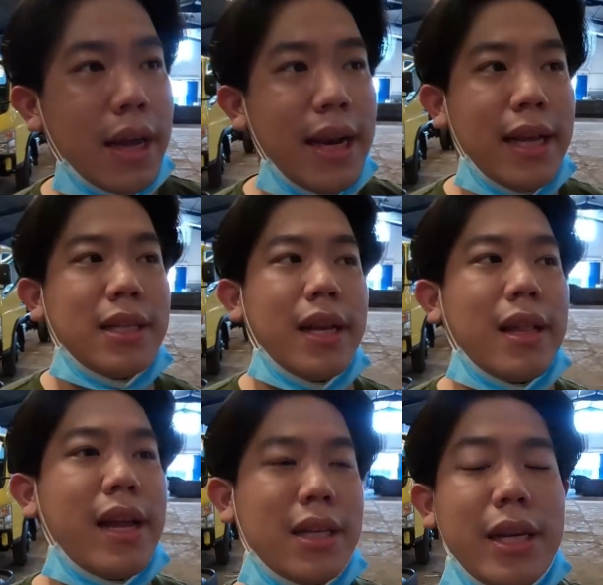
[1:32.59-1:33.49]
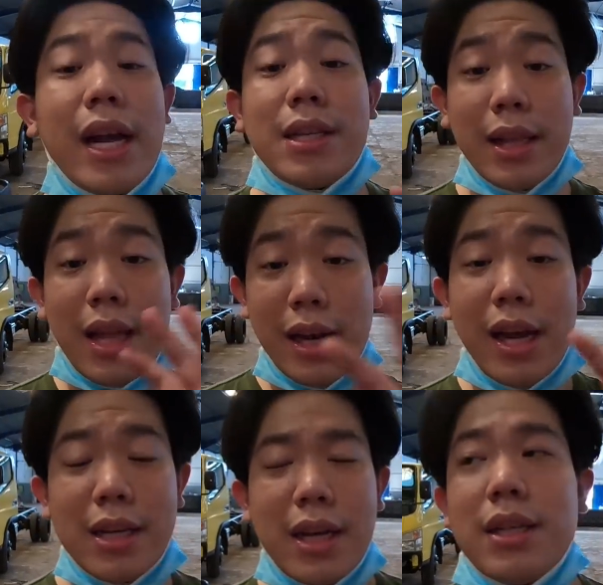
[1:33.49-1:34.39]
gini ceritanya singkat cerita nih
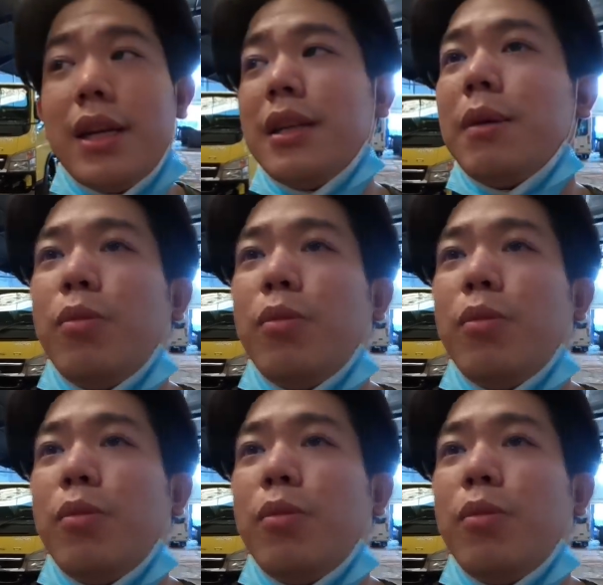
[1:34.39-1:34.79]
guys ya jadi